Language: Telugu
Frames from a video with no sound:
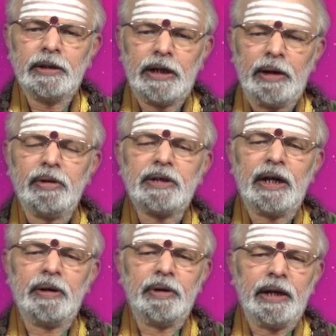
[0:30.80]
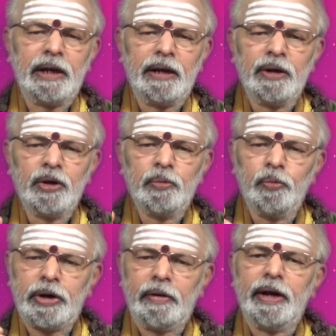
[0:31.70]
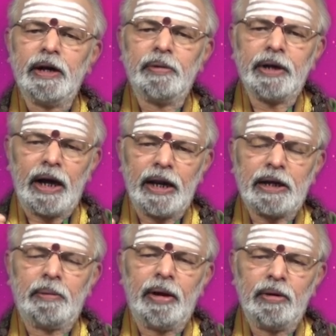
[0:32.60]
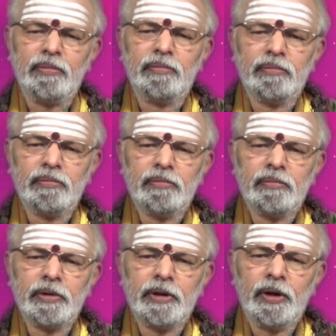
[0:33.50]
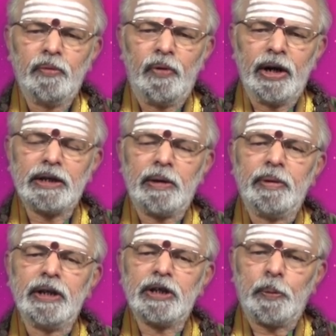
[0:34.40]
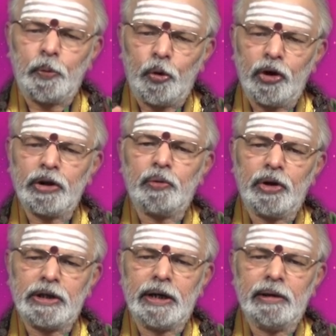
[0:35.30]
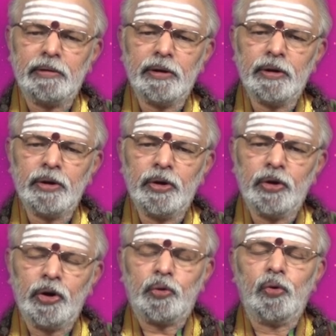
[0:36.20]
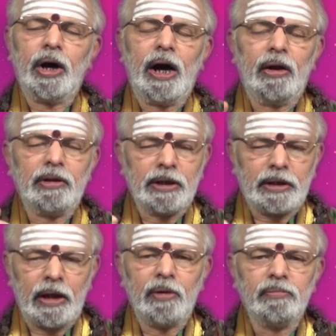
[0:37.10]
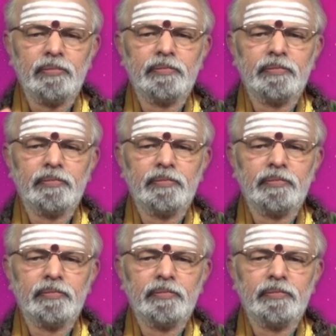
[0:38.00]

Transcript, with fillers: చేయవలసినటువంటి ముఖ్యమైనటువంటి కార్యక్రమాలు వాటికి సంబంధించిన పురోగతి గురించి ఎక్కువగా ఆలోచిస్తారు